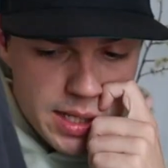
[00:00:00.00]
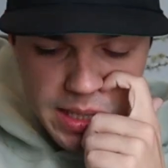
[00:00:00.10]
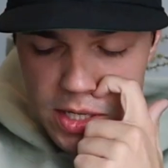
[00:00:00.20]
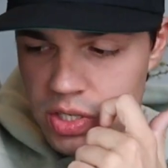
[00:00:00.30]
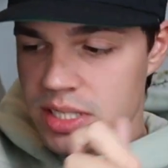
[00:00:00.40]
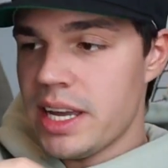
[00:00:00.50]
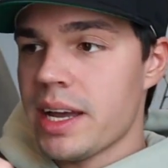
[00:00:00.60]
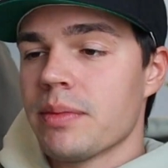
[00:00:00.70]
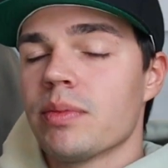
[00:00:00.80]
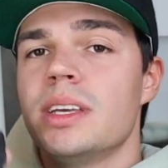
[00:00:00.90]
kann ich direkt schon
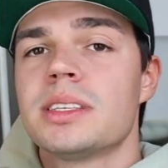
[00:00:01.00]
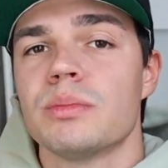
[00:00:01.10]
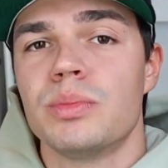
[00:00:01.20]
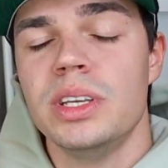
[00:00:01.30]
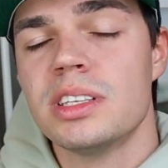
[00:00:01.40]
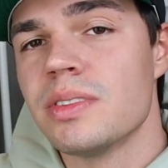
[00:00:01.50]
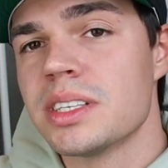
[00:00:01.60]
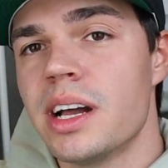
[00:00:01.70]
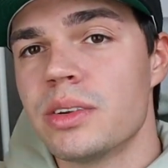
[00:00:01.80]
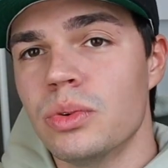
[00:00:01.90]
sagen, ist ein Piece,
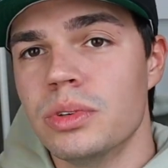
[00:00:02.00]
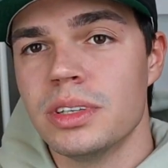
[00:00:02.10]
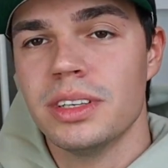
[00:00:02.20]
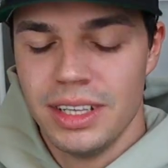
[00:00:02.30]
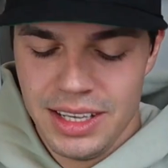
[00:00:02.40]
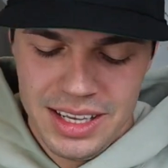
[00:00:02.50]
was halt unten